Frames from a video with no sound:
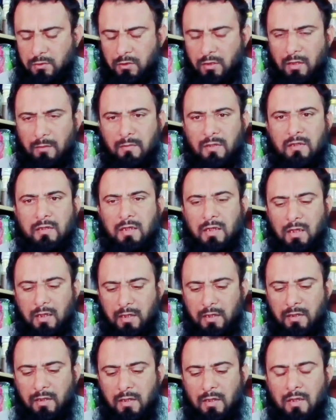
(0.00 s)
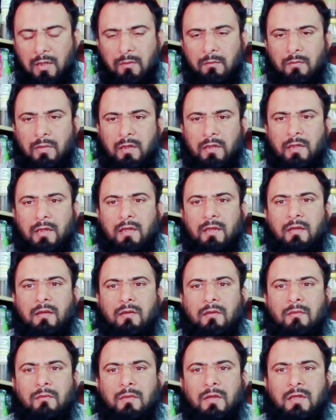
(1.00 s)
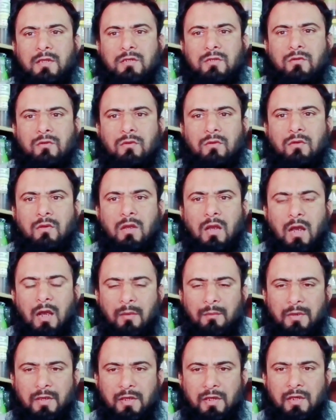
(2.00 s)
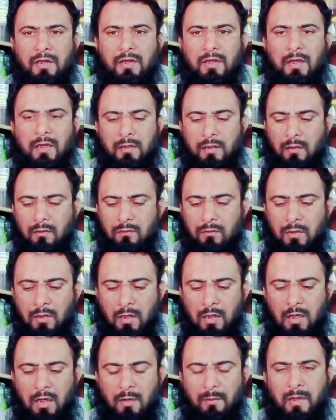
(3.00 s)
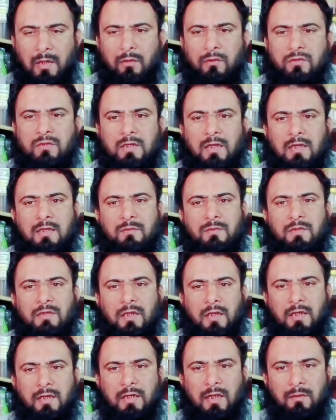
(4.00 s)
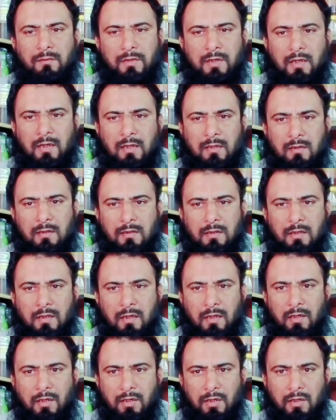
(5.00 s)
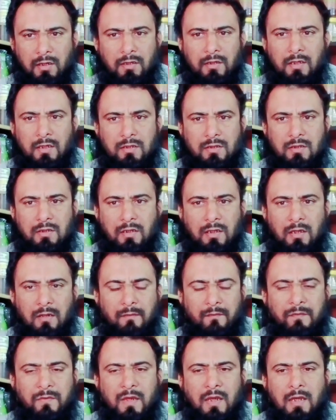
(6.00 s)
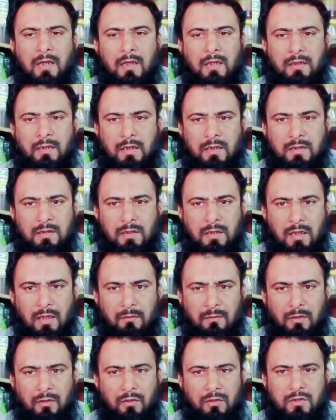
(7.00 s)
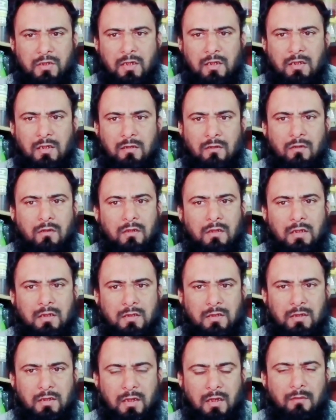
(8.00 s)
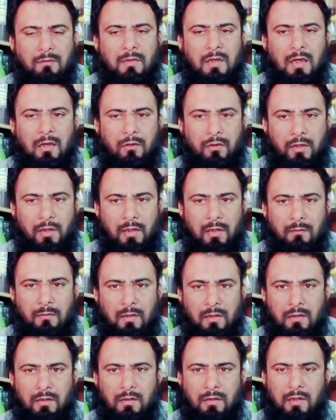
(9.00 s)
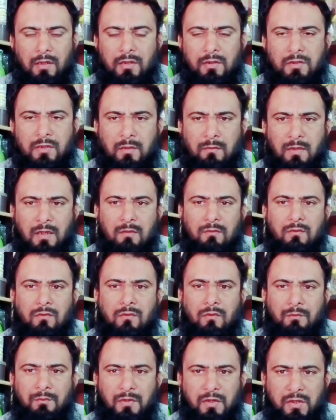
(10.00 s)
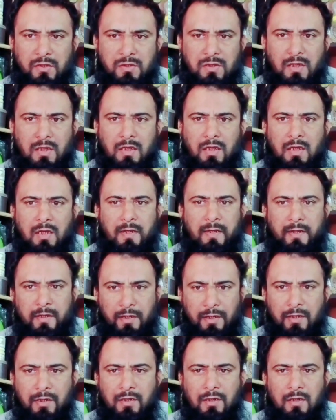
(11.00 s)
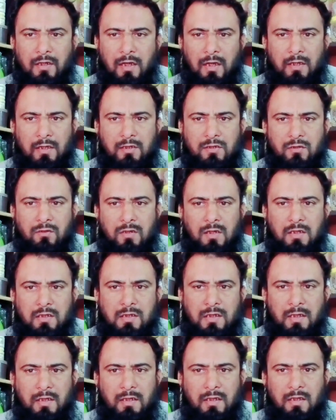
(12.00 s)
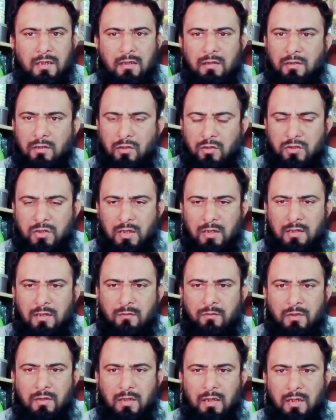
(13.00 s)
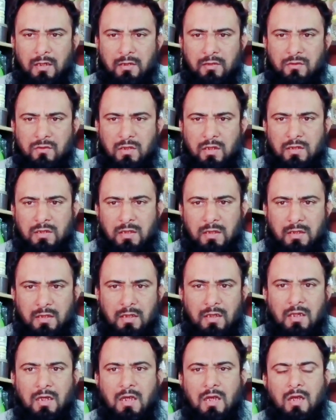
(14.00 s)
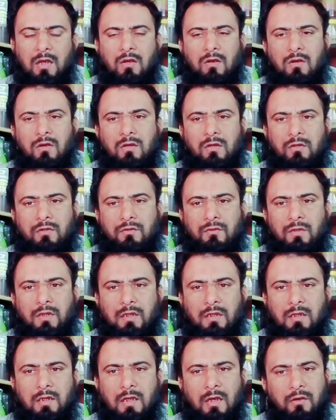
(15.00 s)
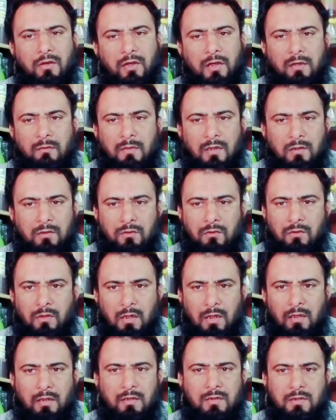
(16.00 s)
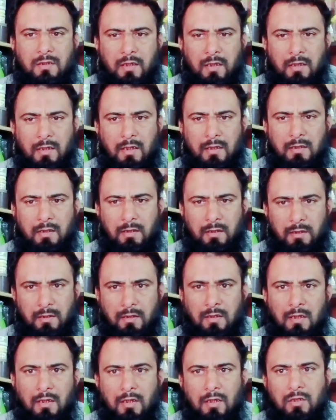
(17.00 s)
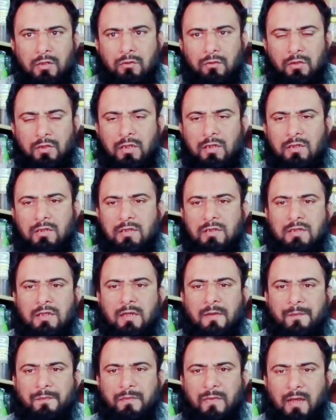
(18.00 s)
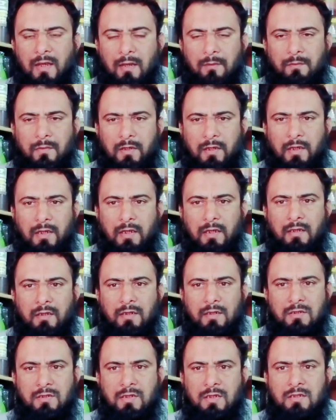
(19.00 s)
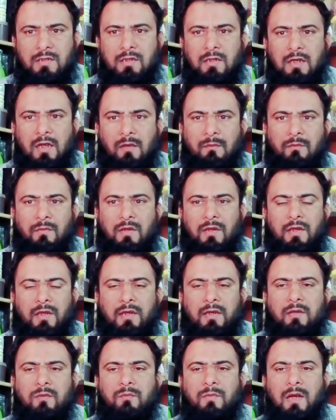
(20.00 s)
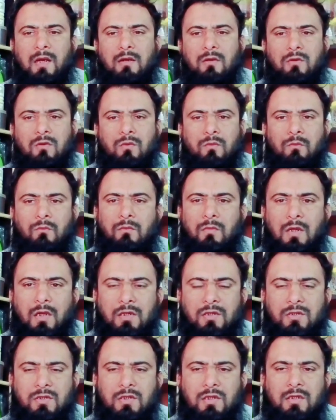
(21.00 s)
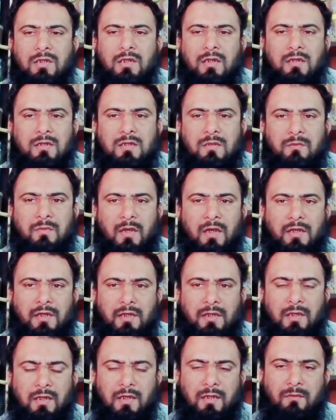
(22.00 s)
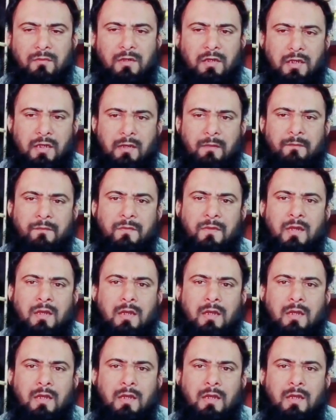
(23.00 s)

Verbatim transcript: सॉरी अमृत धारा नहीं बल्कि मैं इसको आबे हींग कहता हूँ हमारे उस्ताद भी यही नाम लिया करते थे कि हींग दस ग्राम दस ग्राम नौशादर और दस ग्राम लाहौरी नमक इन तमाम को पीस लें हींग खालिश होना चाहिए नौशादर भी खालिश होना चाहिए और जो है लाहौरी नमक तो खालिश खैर आता ही है तो ये चीज़ें आप लें दस दस ग्राम एक पाव अच्छी तरह से पानी गर्म करें